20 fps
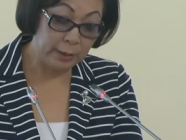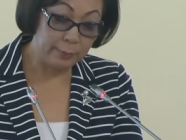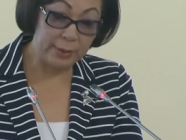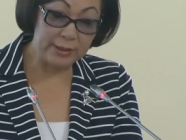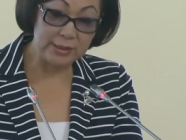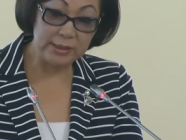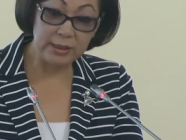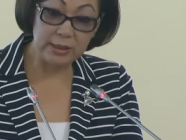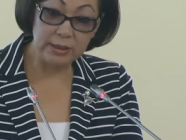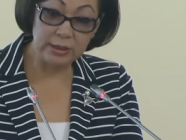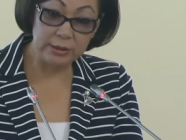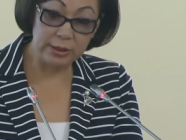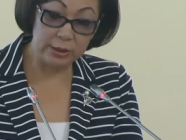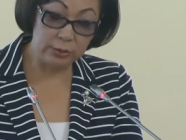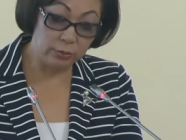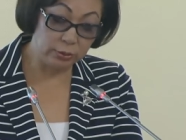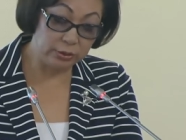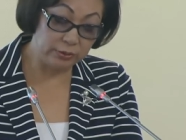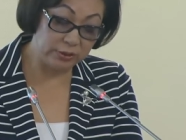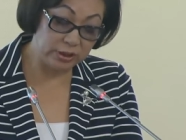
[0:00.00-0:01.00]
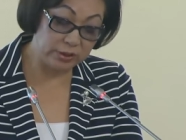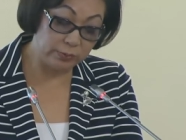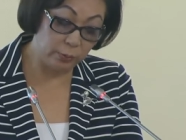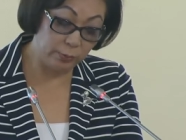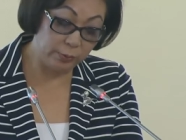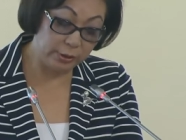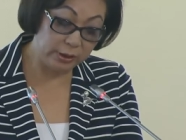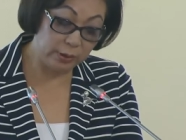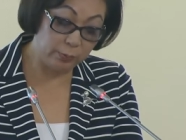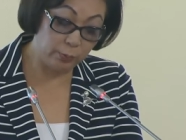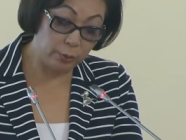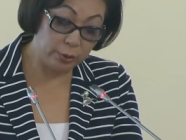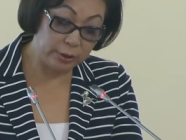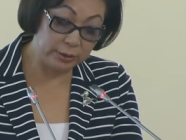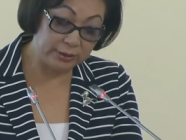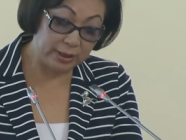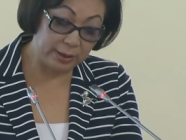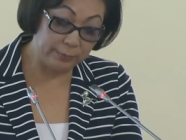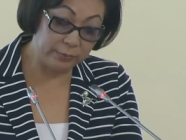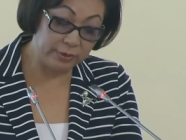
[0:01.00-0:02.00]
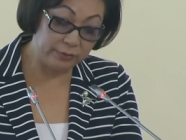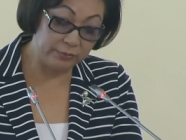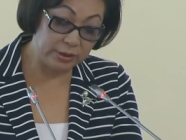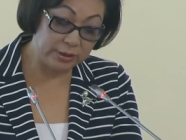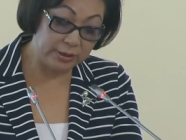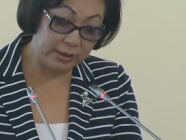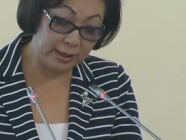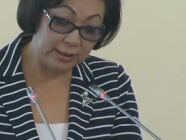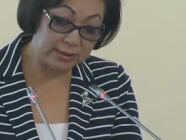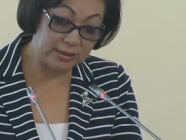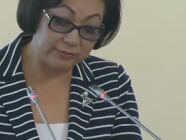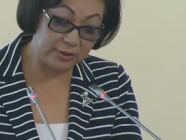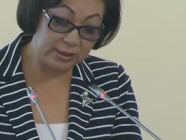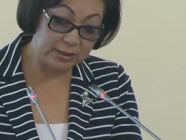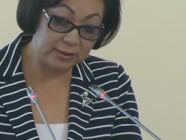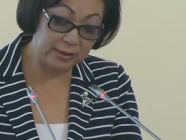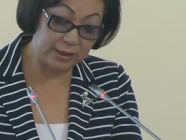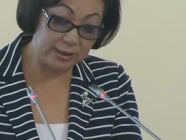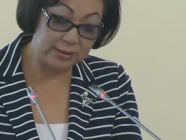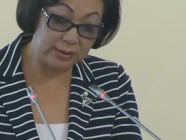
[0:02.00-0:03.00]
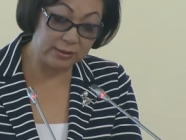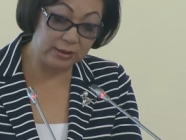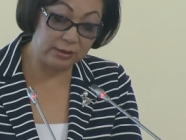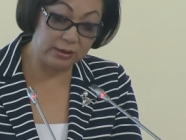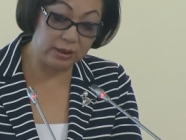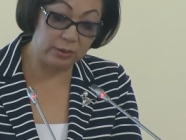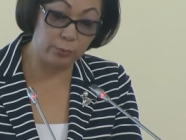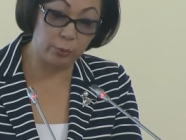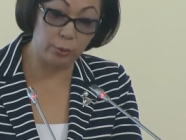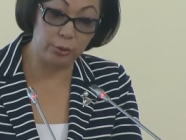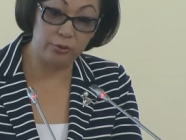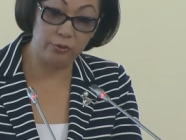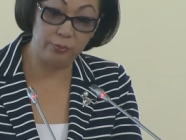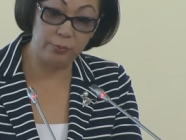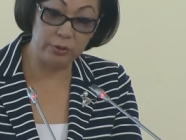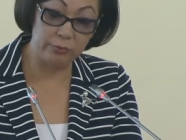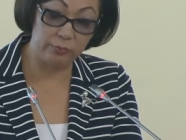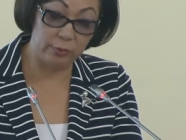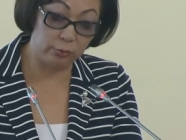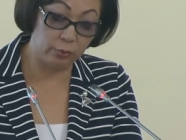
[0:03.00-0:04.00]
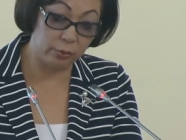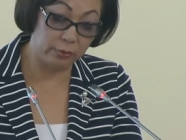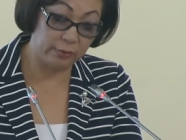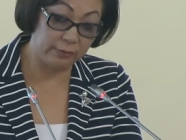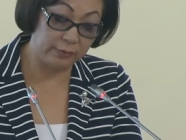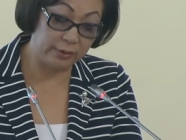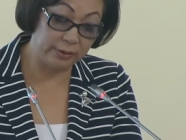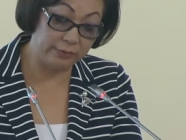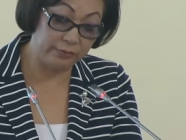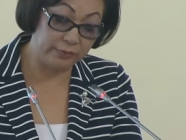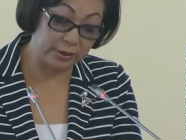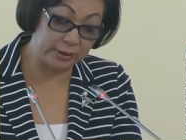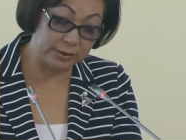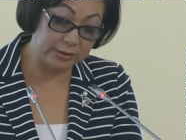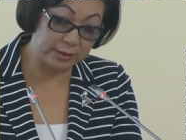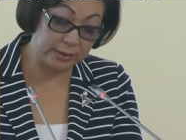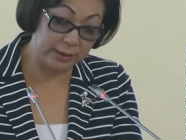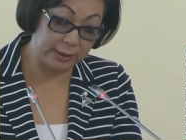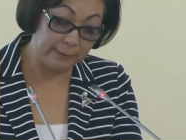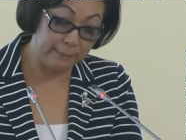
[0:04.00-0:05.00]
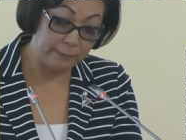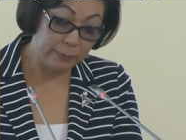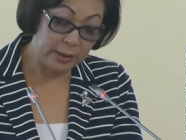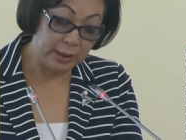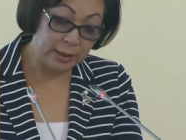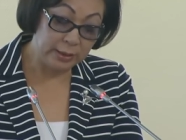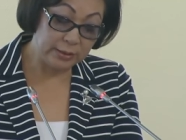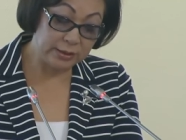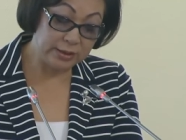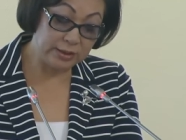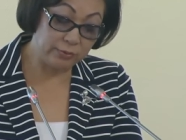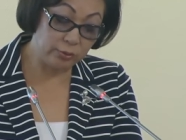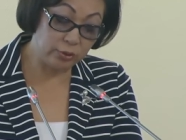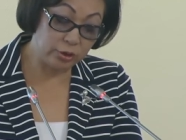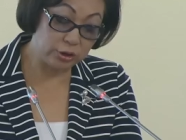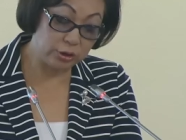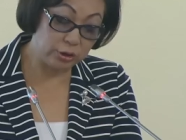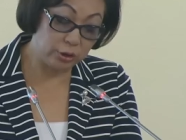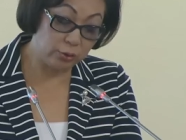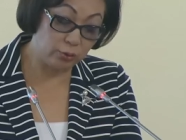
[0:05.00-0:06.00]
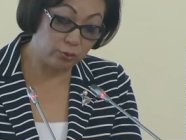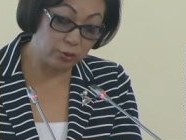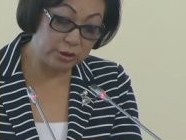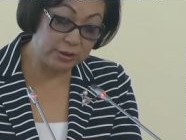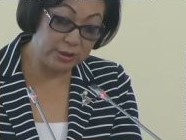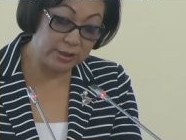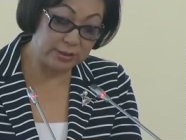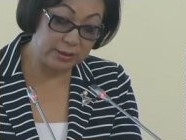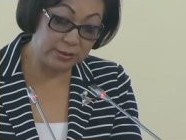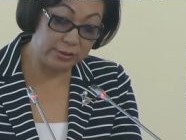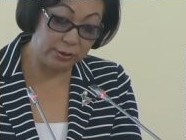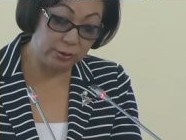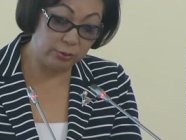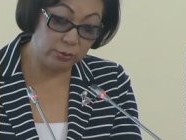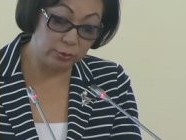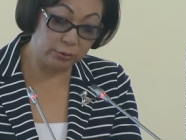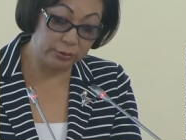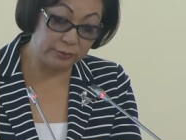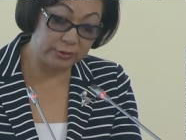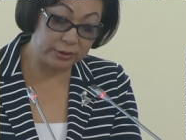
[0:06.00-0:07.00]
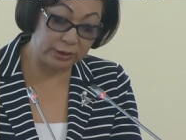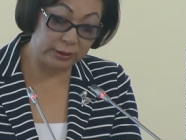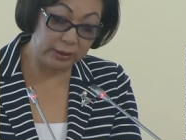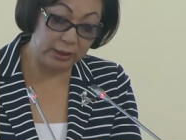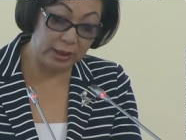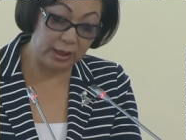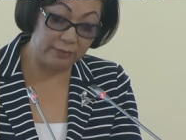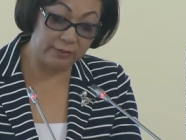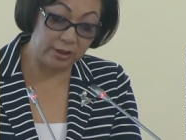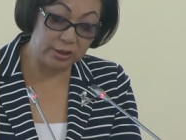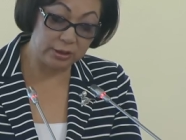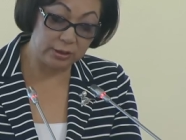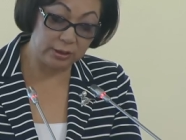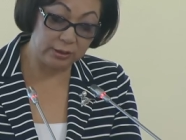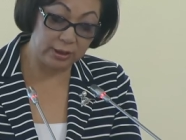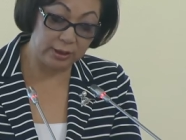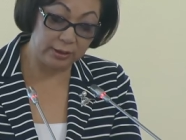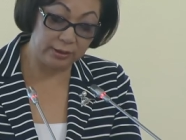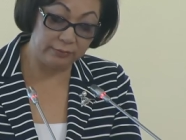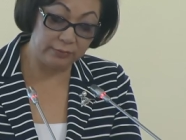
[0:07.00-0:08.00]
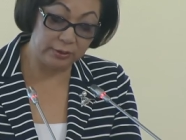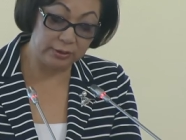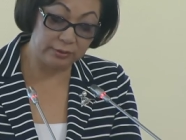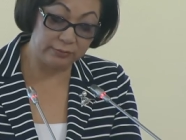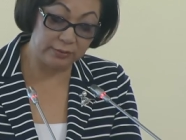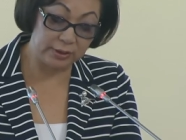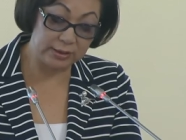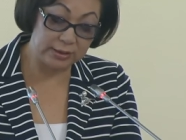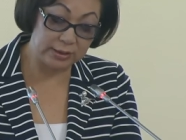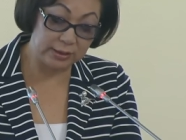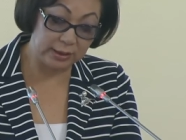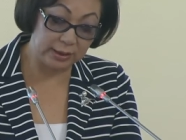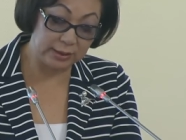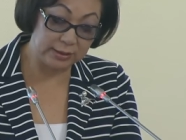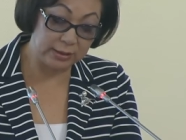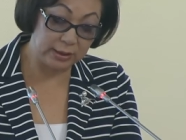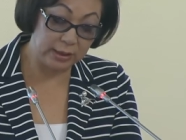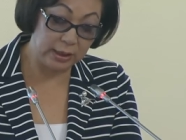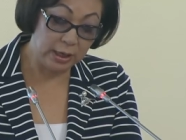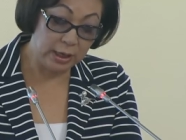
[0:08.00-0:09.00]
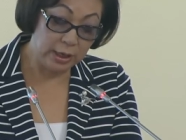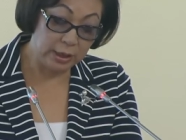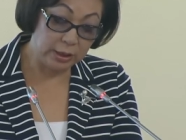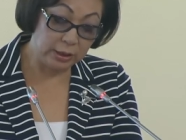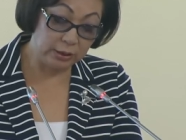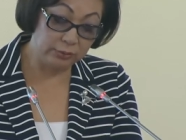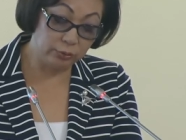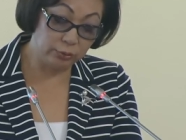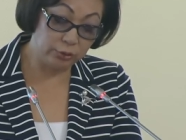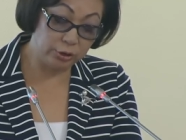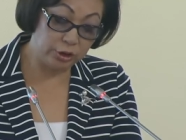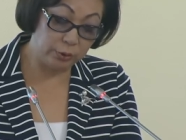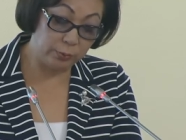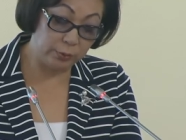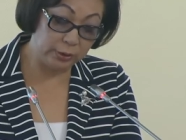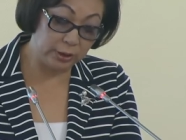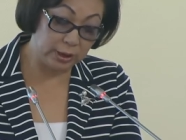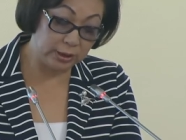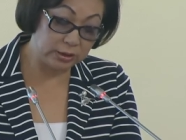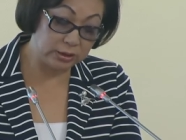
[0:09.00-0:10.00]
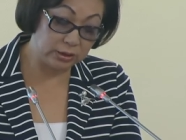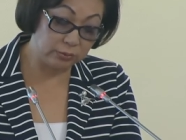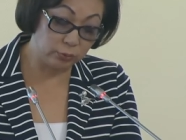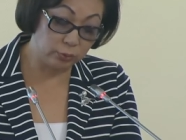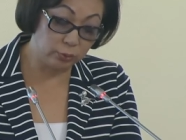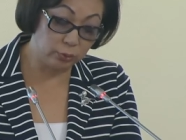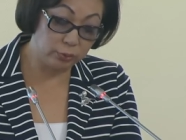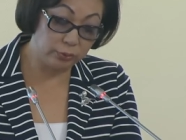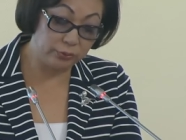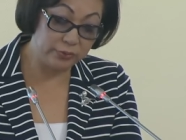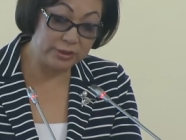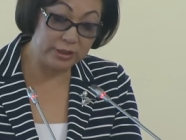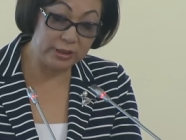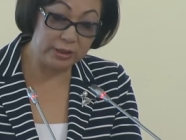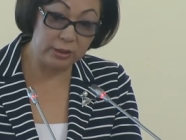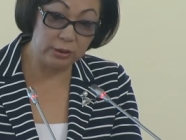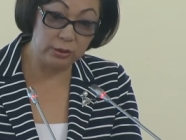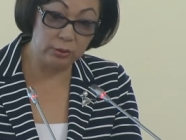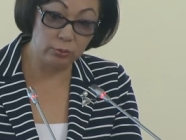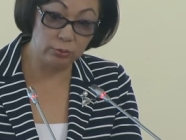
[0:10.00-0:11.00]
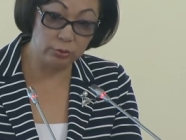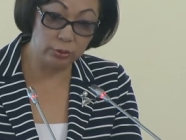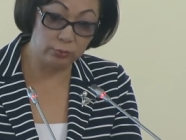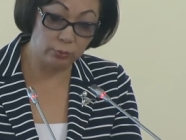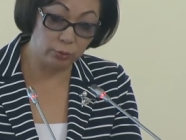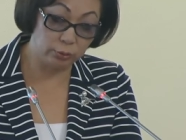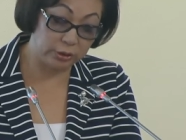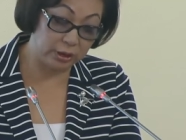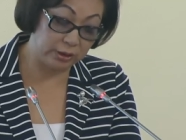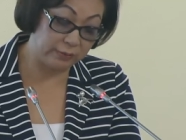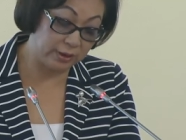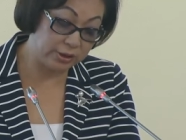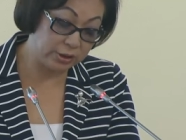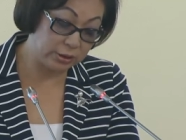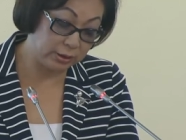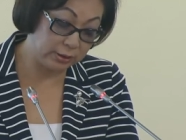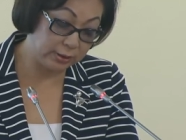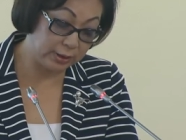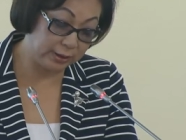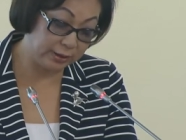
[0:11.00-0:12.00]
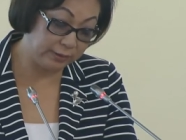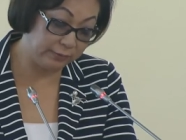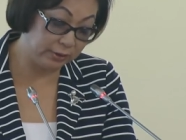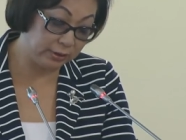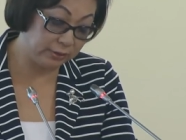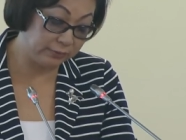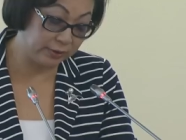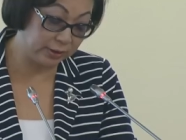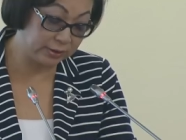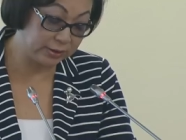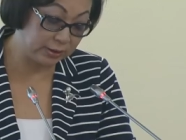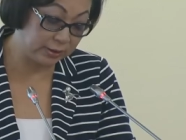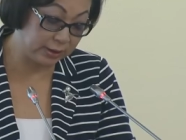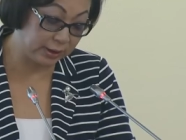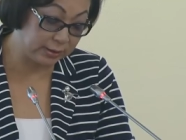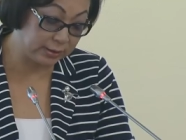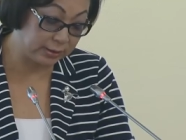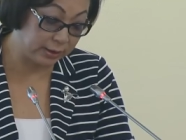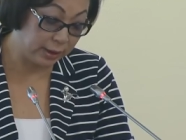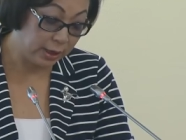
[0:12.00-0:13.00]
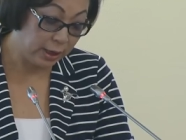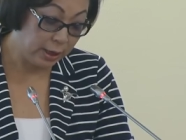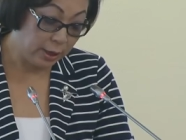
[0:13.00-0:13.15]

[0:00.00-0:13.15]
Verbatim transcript: Последние три года в республике поэтапно внедряется вакцинация детей против пневмококковой инфекции. На сегодняшний день уже 10 регионов страны охвачены данным видом вакцинации, и к 2015 году все регионы будут охвачены данным видом вакцинации.